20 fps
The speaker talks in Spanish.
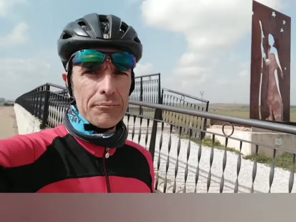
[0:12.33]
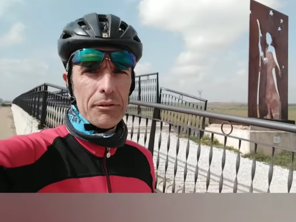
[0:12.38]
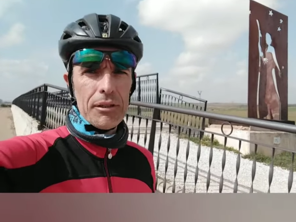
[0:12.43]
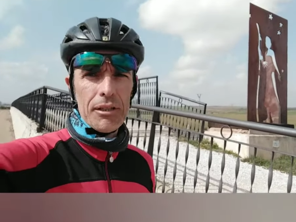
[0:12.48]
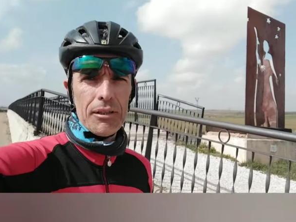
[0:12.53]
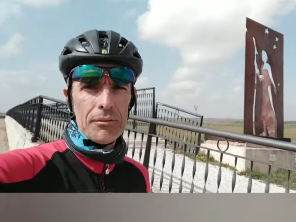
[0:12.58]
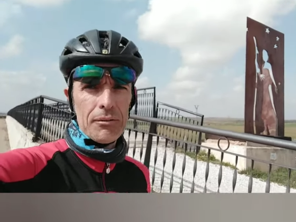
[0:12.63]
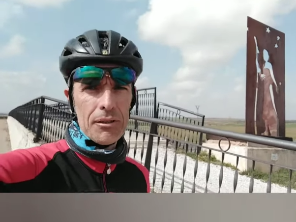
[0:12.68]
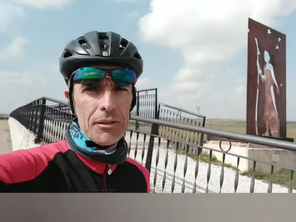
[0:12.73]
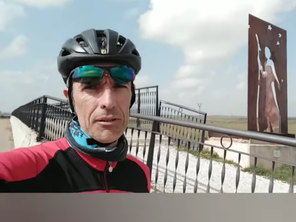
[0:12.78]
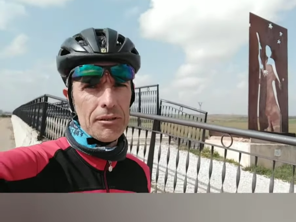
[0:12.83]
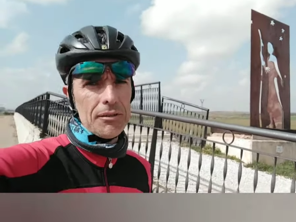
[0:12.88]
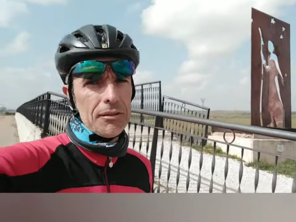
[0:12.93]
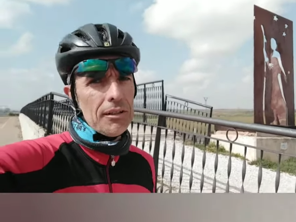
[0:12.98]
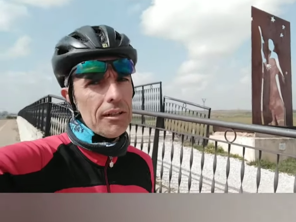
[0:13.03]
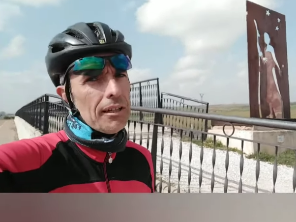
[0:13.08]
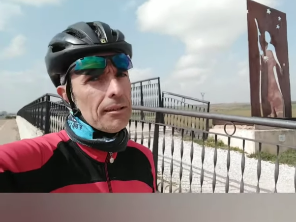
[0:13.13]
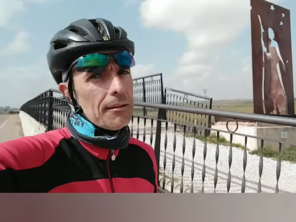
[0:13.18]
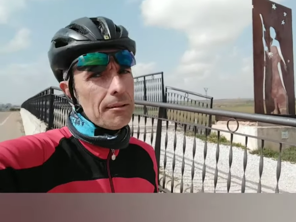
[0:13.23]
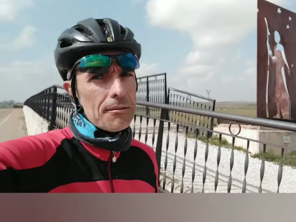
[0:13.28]
pero bueno,
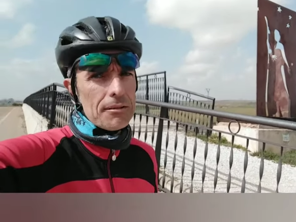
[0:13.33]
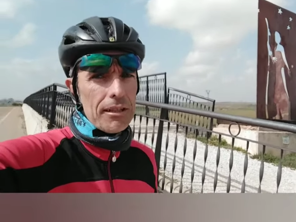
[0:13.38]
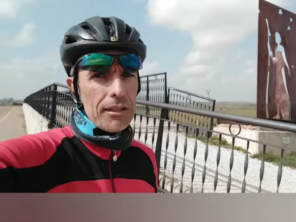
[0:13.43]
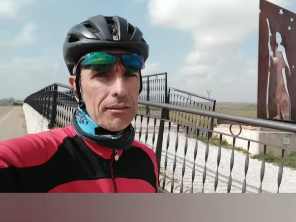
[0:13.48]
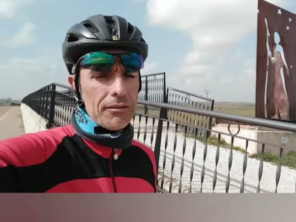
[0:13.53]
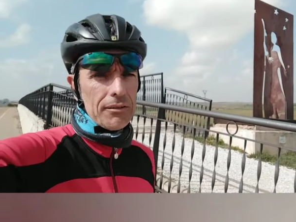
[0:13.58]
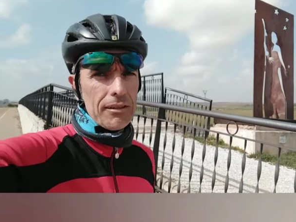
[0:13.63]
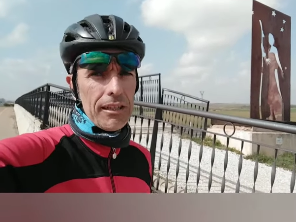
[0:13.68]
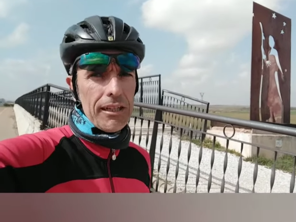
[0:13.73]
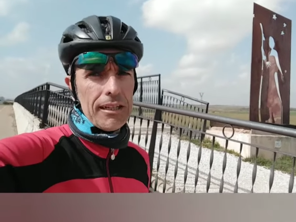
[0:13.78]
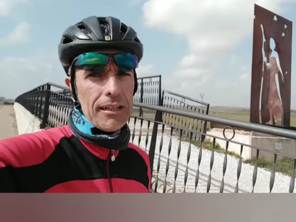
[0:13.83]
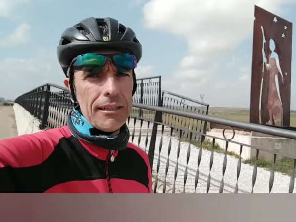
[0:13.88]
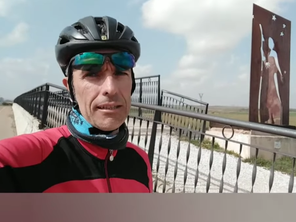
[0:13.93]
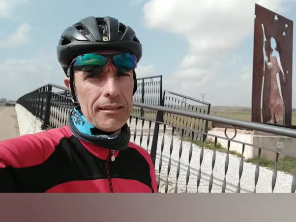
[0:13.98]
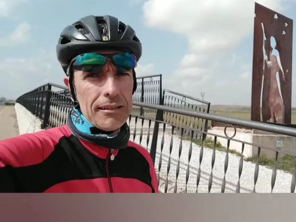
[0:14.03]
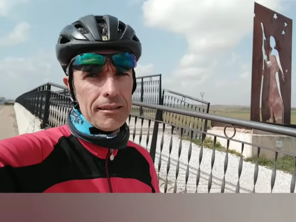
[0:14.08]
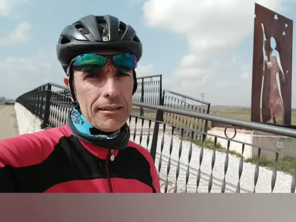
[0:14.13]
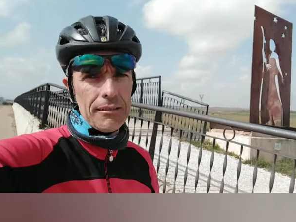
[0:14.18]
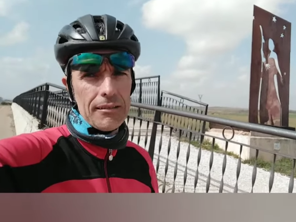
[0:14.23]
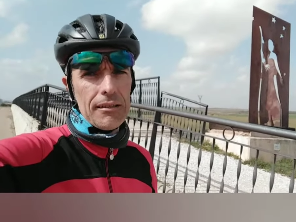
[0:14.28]
no las vamos a contar.
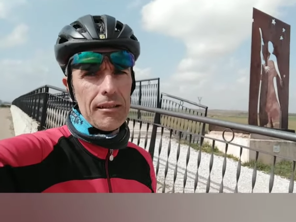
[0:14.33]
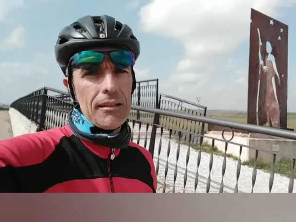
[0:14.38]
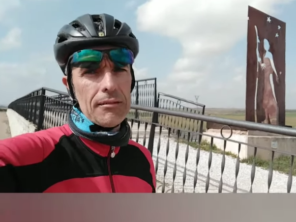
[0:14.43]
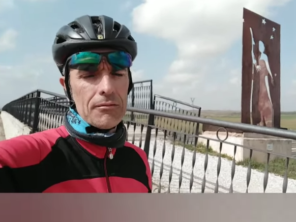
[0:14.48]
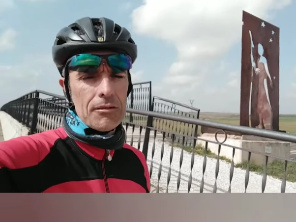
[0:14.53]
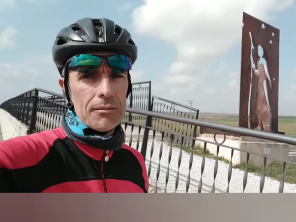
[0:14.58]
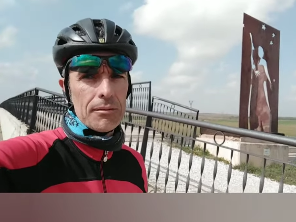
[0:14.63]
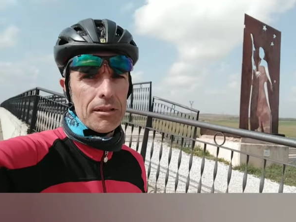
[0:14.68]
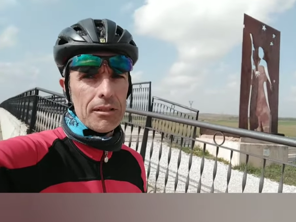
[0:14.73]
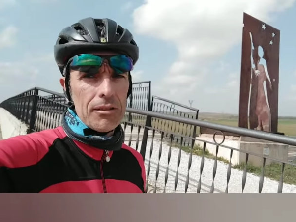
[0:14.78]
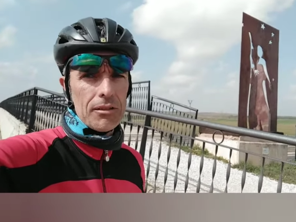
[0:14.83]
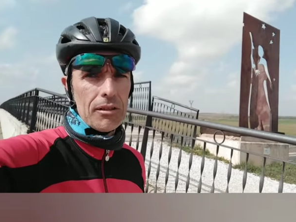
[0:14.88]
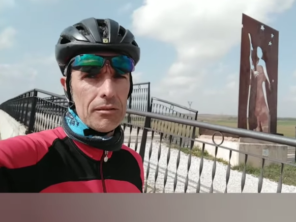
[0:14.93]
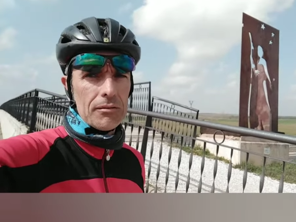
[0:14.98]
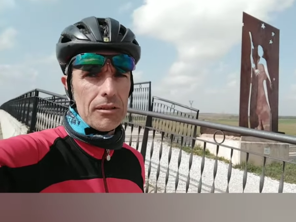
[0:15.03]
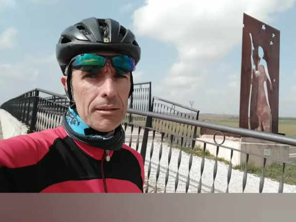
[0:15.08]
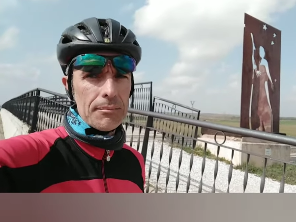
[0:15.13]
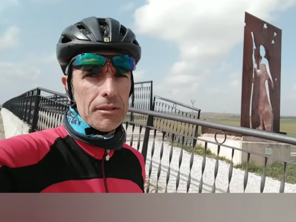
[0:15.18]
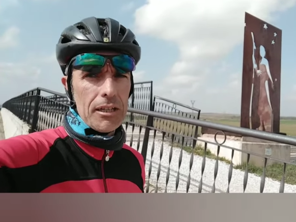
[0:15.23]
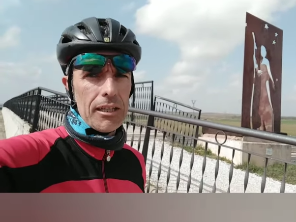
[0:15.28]
Hemos venido a
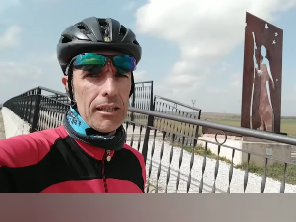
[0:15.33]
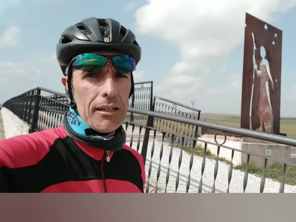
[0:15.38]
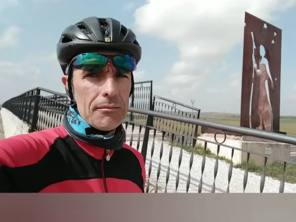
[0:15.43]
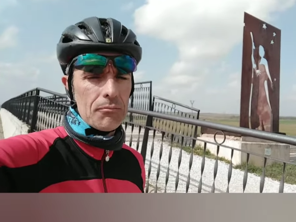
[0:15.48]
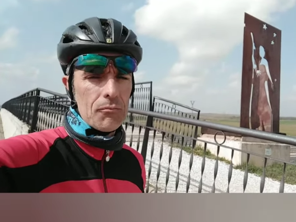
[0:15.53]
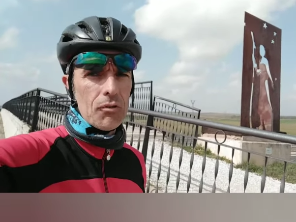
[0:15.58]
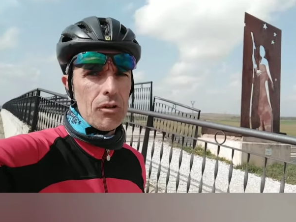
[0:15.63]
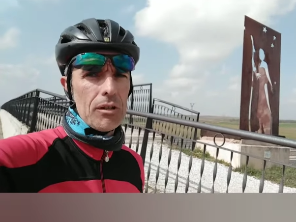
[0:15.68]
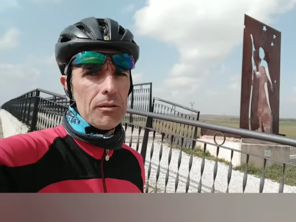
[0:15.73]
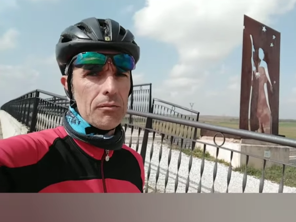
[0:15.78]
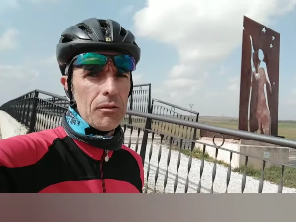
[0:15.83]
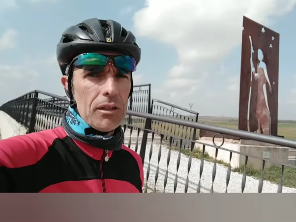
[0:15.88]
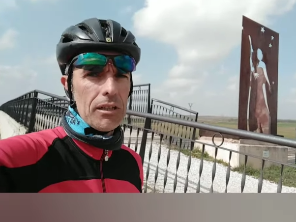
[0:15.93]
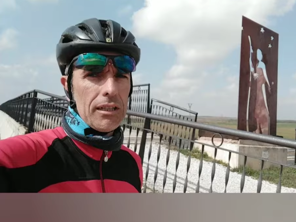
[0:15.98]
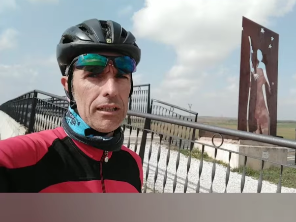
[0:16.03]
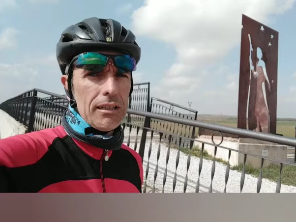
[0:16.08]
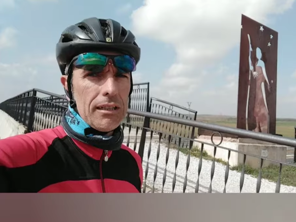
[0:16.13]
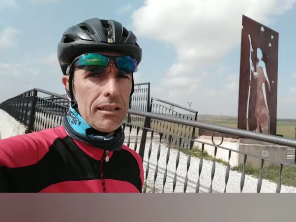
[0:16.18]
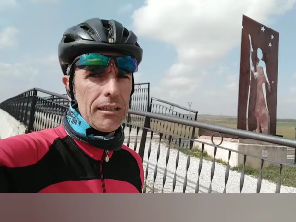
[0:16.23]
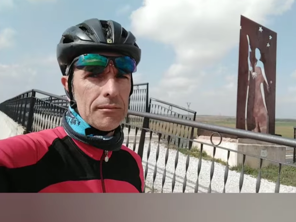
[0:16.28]
una media muy
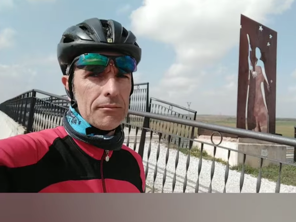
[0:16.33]
buena,